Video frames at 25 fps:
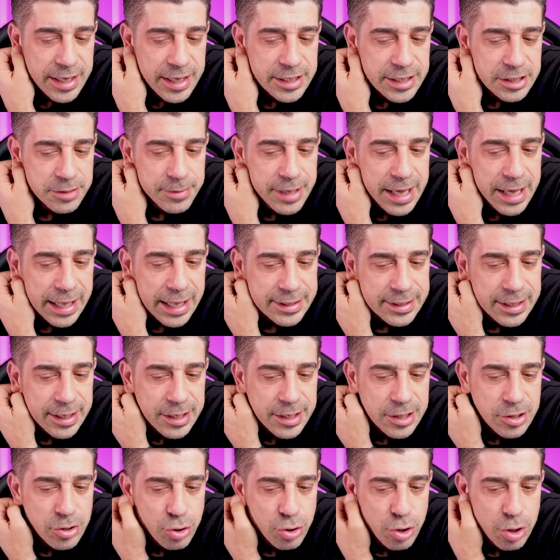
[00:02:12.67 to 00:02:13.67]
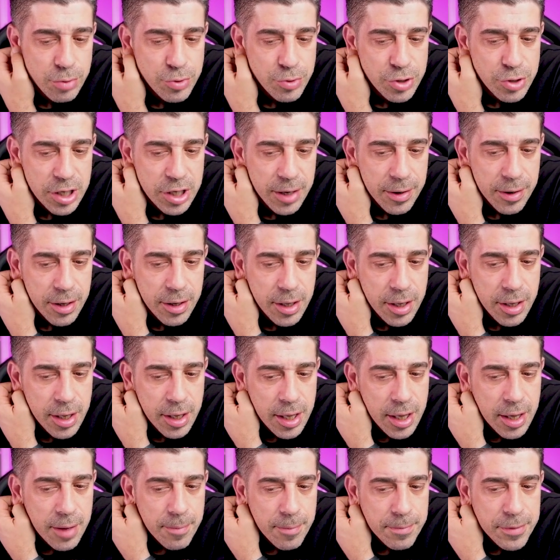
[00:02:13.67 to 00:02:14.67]
Şimdi geldik ikinci sorumuza.
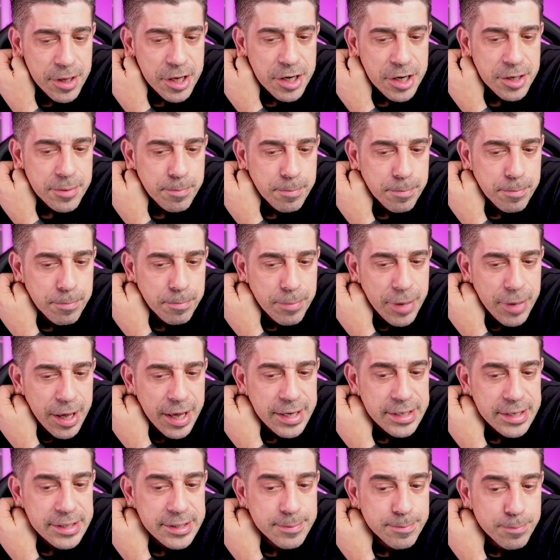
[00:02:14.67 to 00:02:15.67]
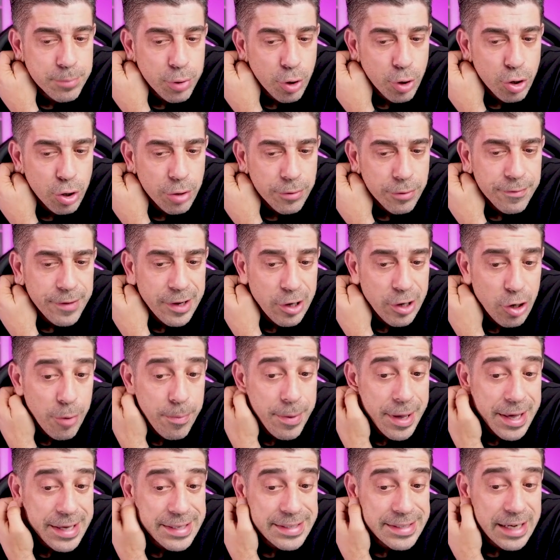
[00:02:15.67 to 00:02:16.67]
Bir px polinomu veriliyor.
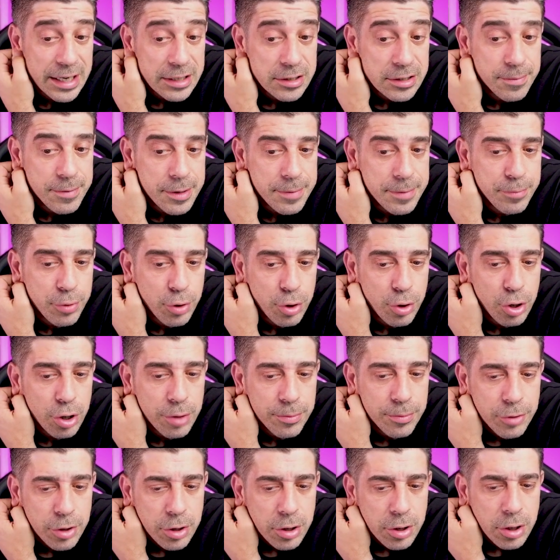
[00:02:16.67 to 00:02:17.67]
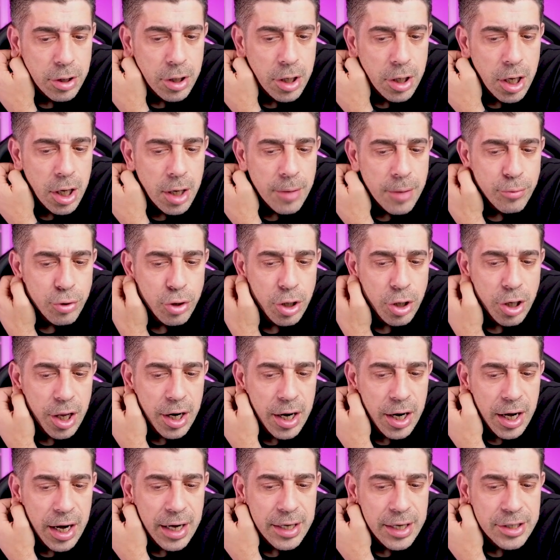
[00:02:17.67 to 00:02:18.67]
px artı bir polinomu. Buna
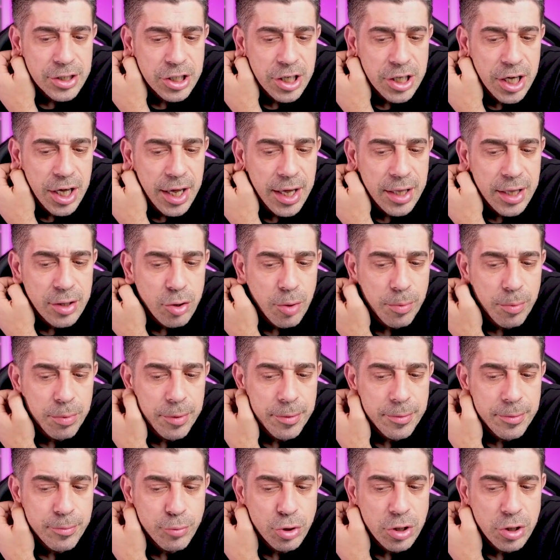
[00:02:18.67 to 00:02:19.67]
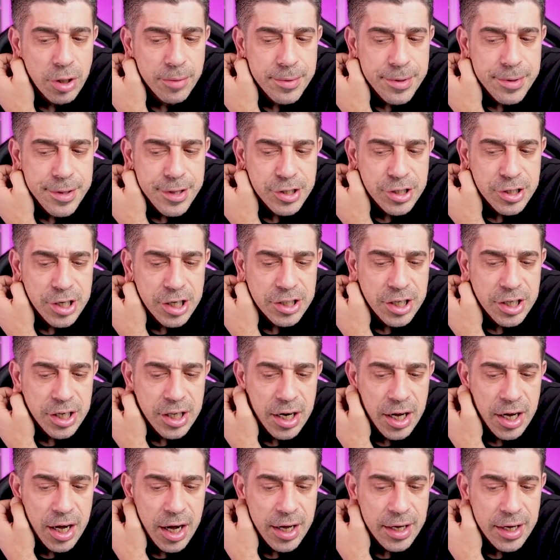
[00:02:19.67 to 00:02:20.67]
göre a, c, e toplamı bulunabilmesi için
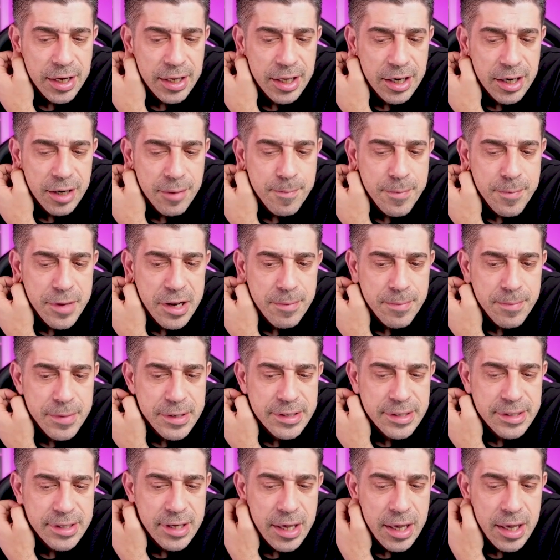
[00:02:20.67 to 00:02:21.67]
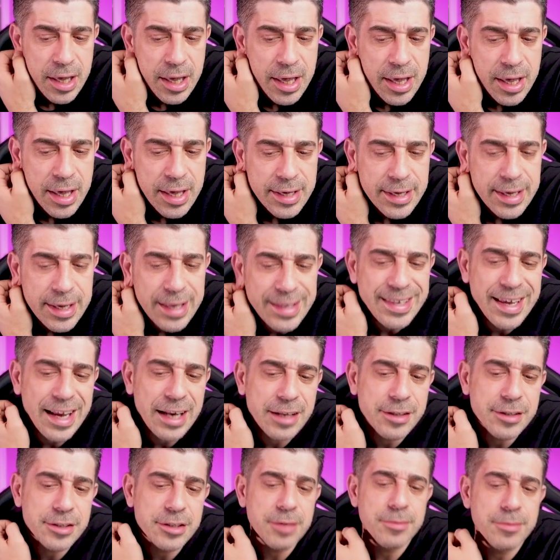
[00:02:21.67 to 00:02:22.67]
aşağıdakilerden hangilerin bilmesi
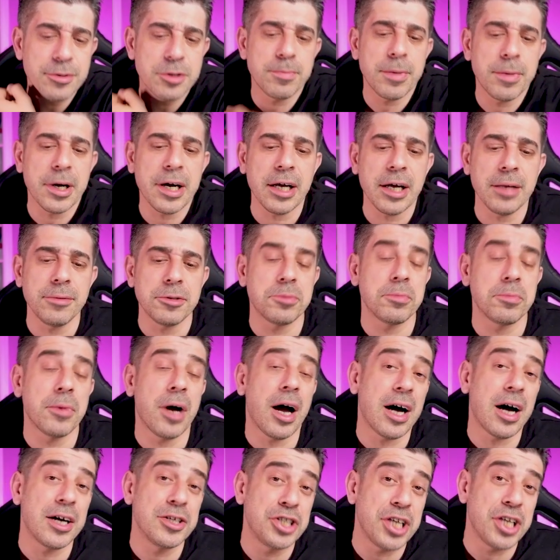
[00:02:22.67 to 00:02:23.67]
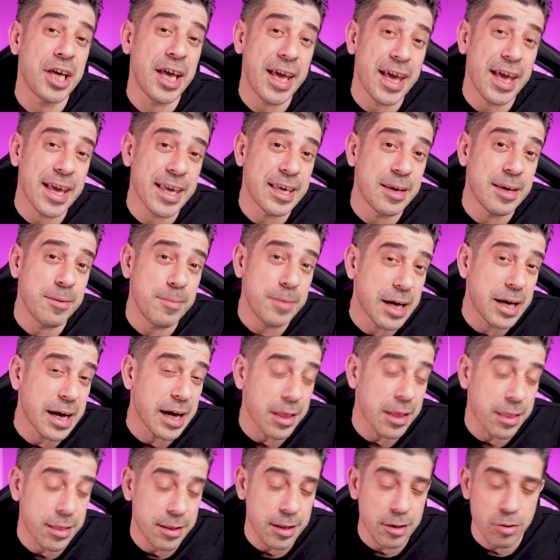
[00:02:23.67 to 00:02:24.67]
yeterlidir demiş. Bakalım şimdi a, c, e kimi
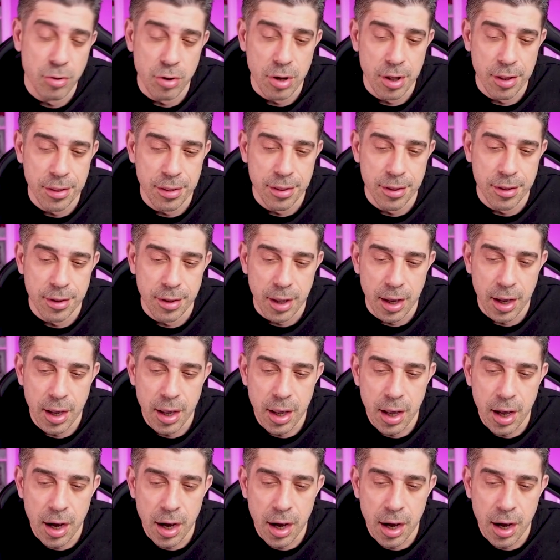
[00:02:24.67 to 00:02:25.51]
kastediyor aslında.